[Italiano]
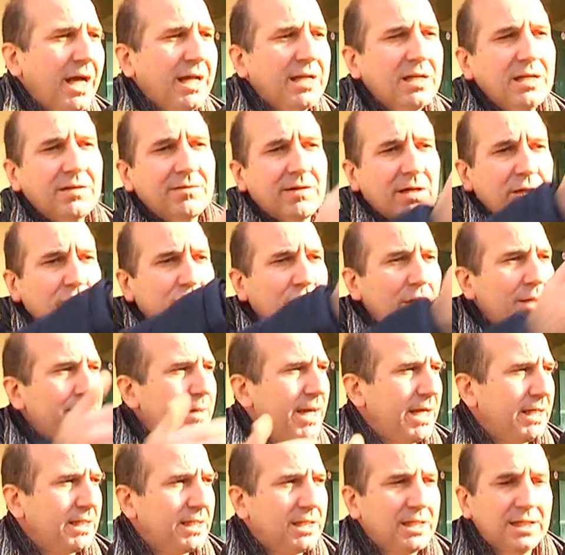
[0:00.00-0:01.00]
Arrivano le
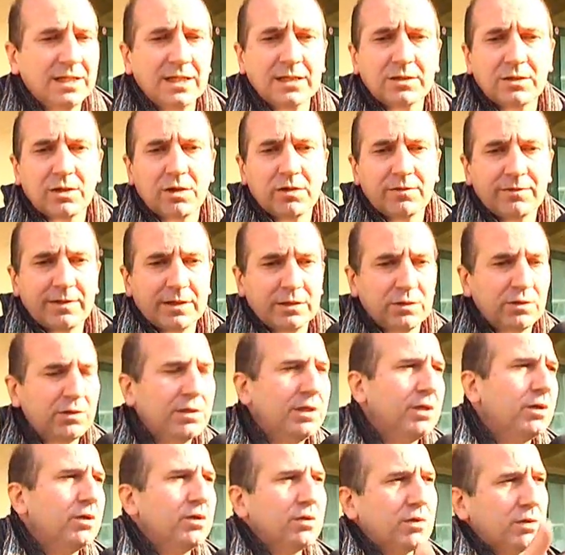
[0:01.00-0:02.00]
macchine, trovano
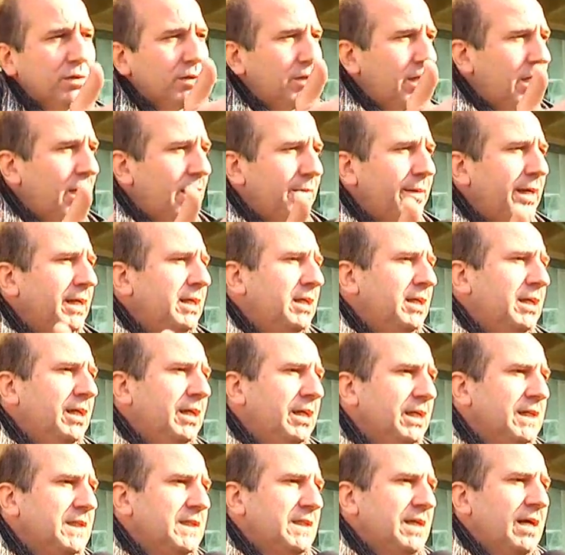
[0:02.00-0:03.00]
l'ingorgo delle
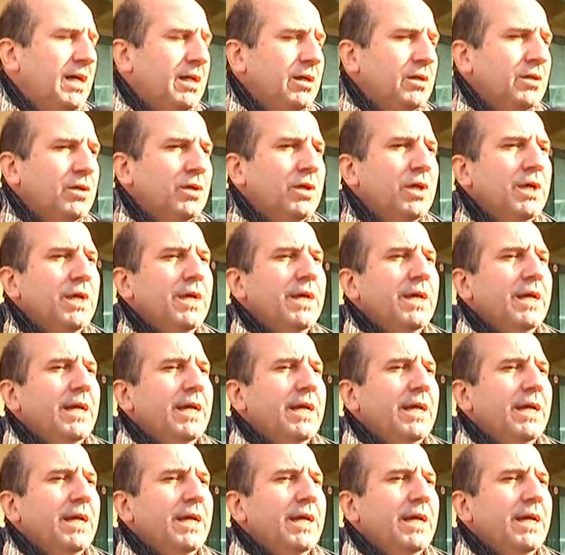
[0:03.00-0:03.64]
macchine che salgono